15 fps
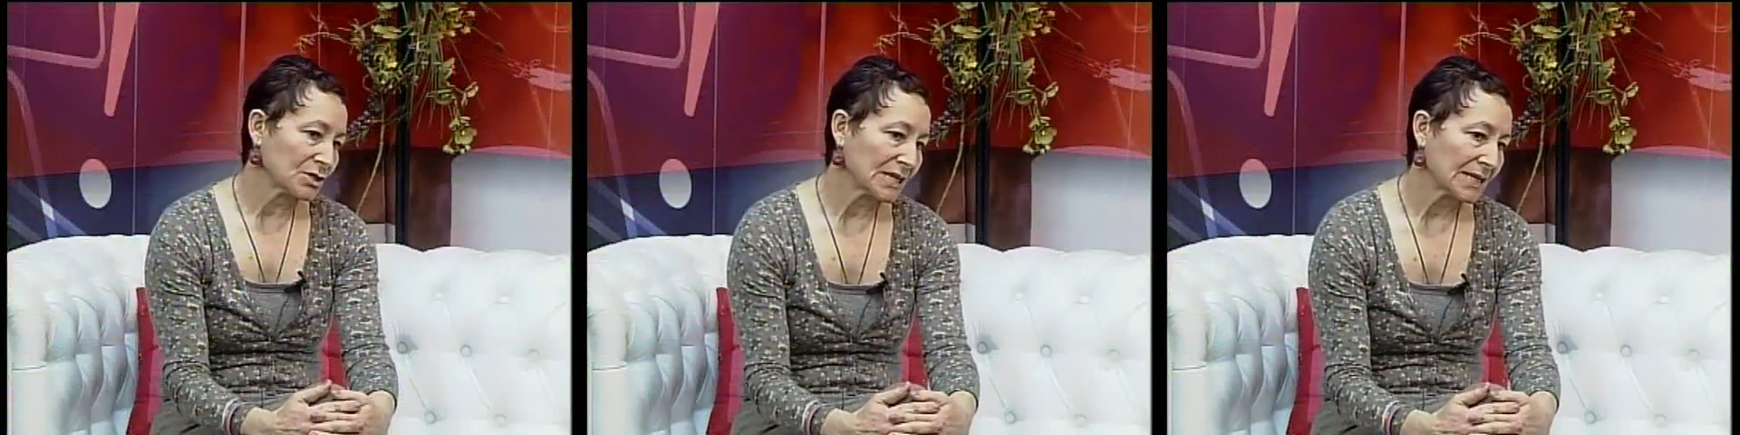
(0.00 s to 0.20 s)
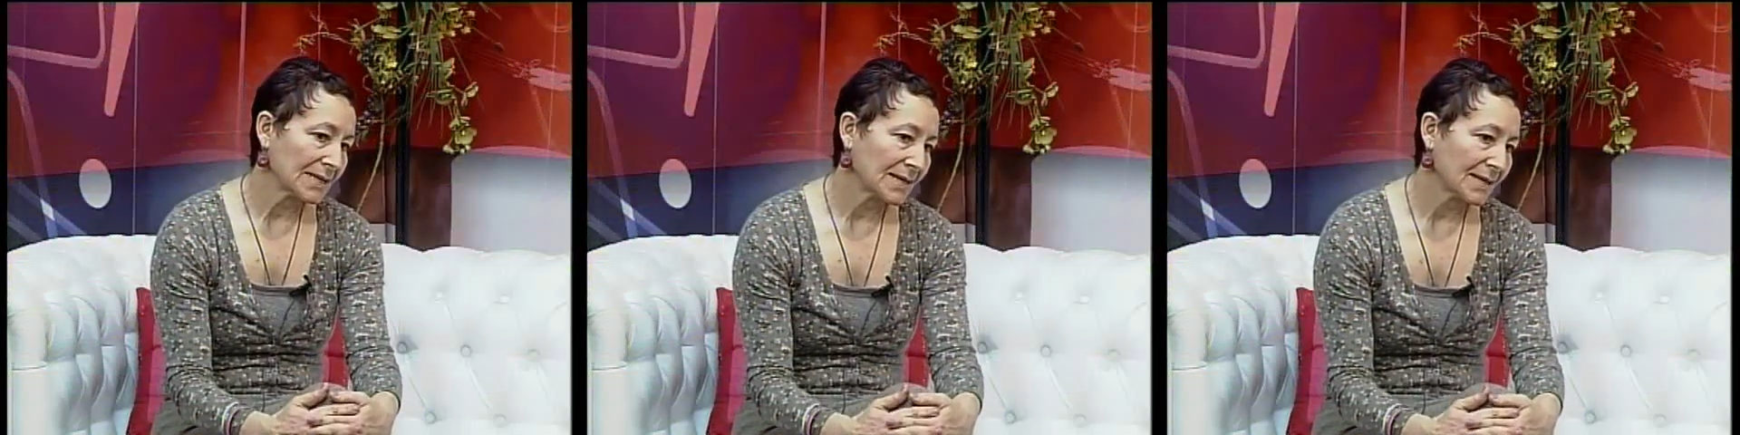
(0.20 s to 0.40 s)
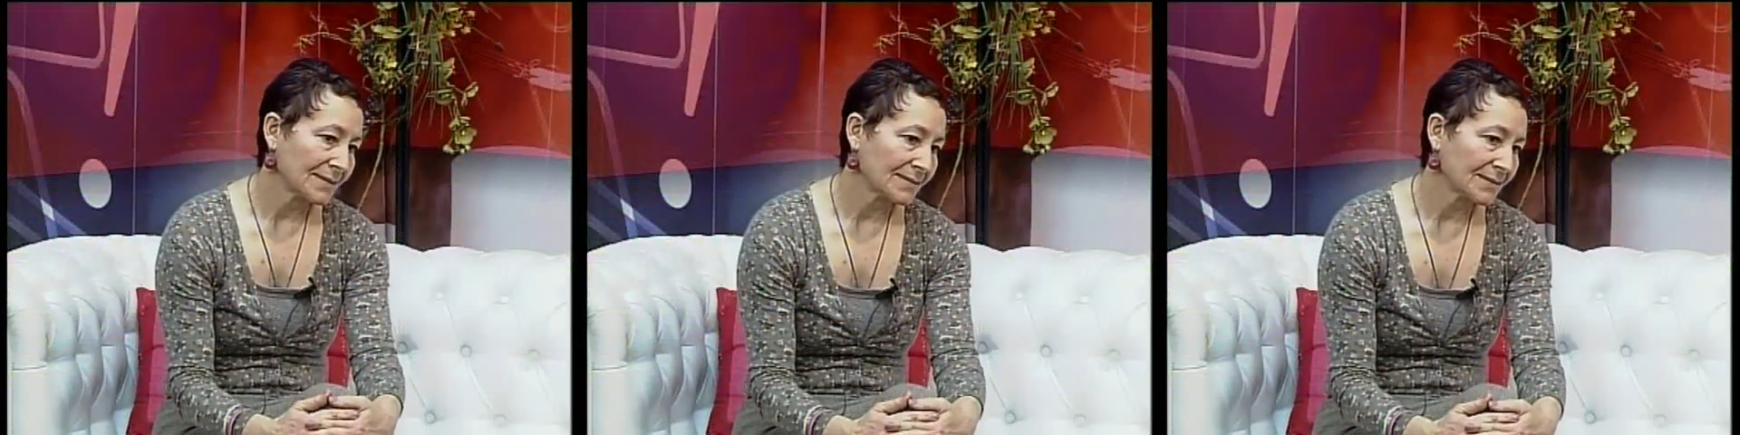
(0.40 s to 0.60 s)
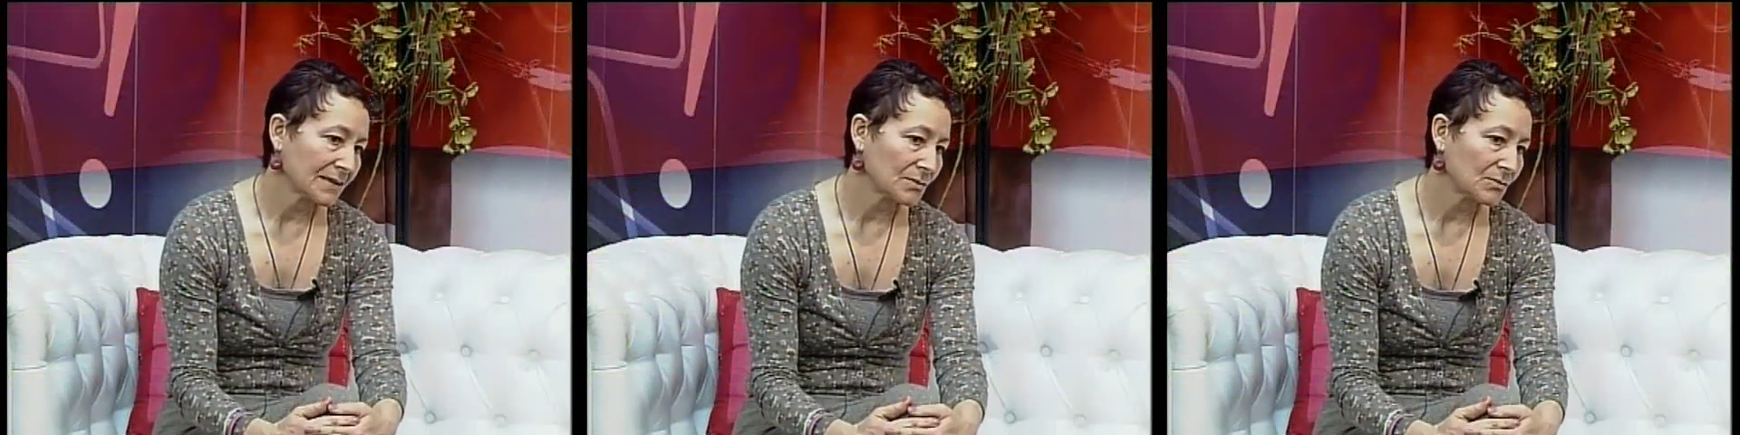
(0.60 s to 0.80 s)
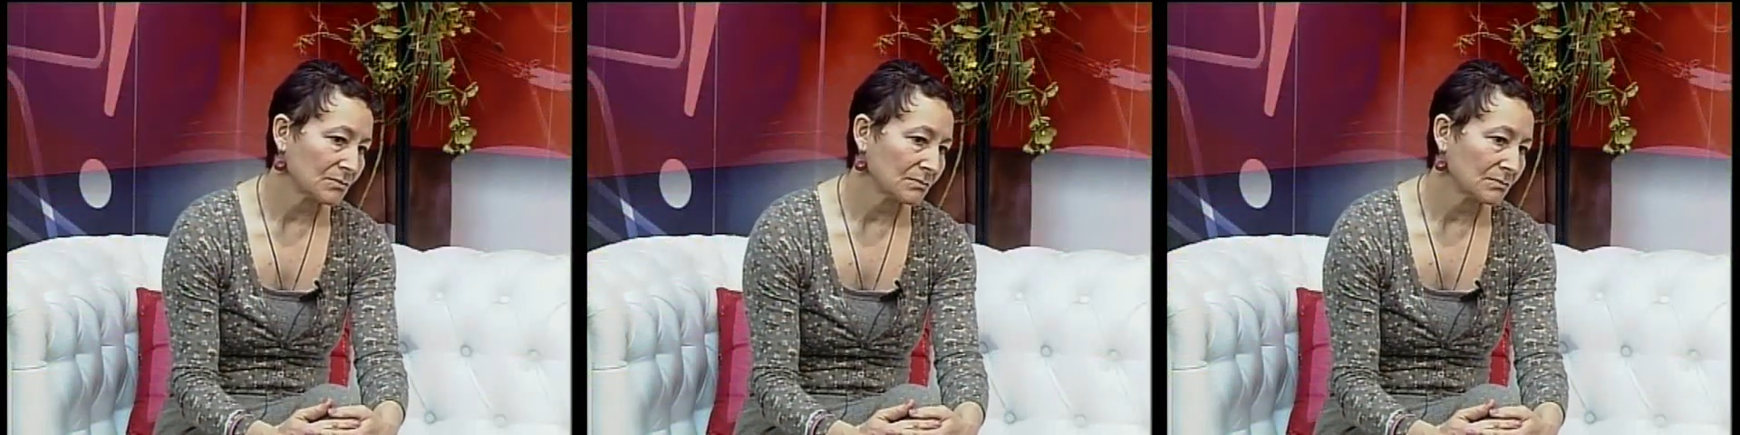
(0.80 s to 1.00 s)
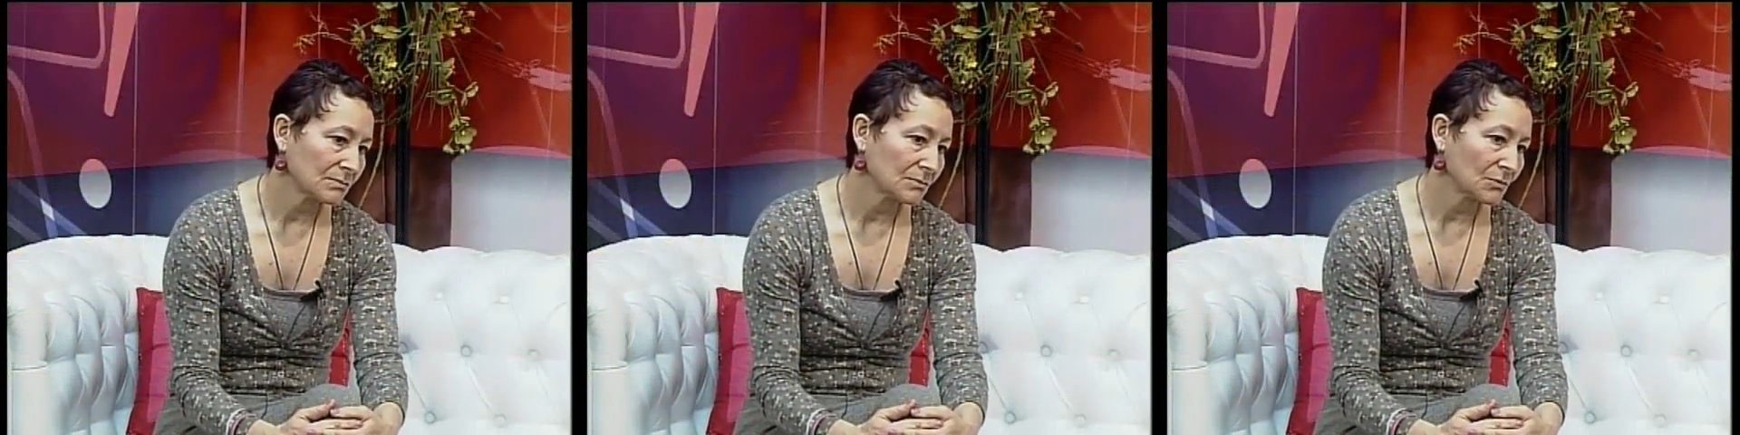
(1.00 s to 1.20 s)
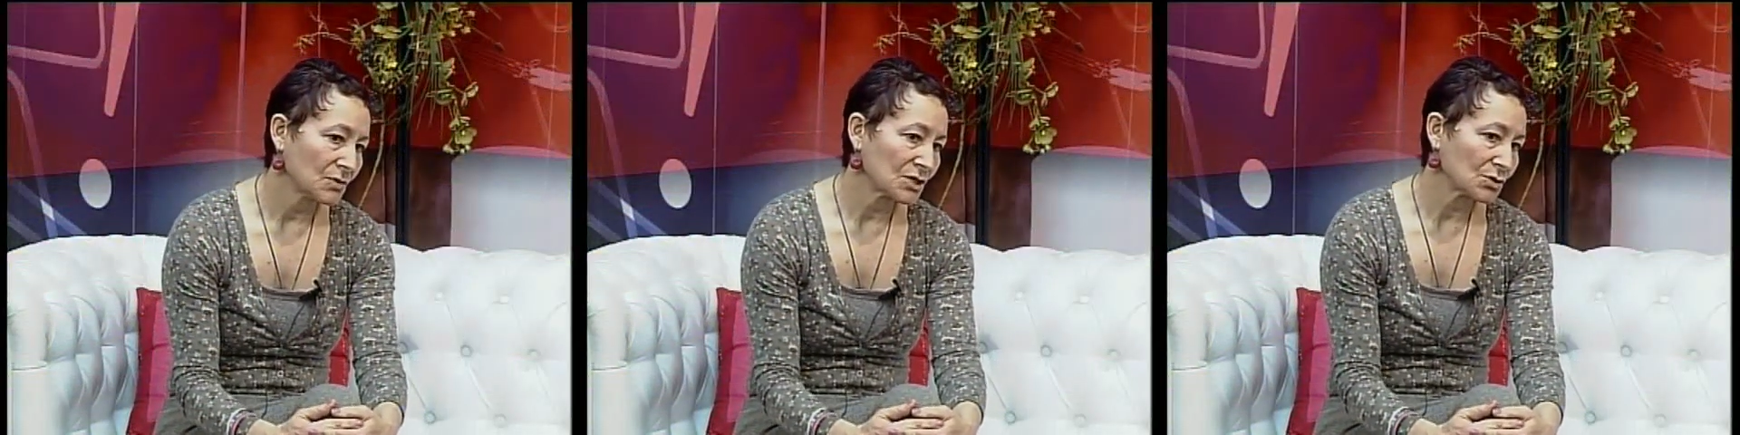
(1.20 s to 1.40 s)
sería hacer un,